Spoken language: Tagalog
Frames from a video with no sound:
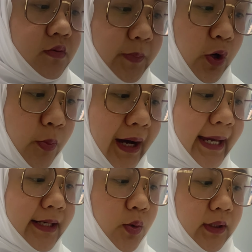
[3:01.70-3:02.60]
pag
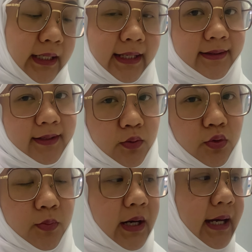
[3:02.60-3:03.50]
kumakain ako ng late, hindi ako
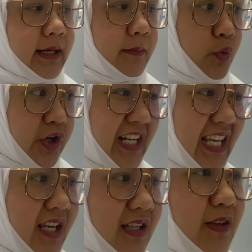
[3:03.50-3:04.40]
kumakain
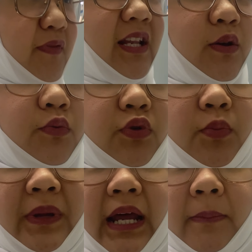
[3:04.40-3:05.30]
morning kasi feeling ko
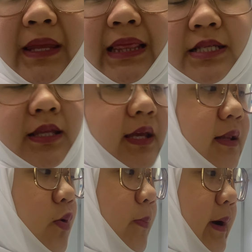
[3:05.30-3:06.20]
yung pinakbit na sa tiyan
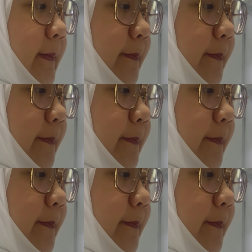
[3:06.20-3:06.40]
ko pa.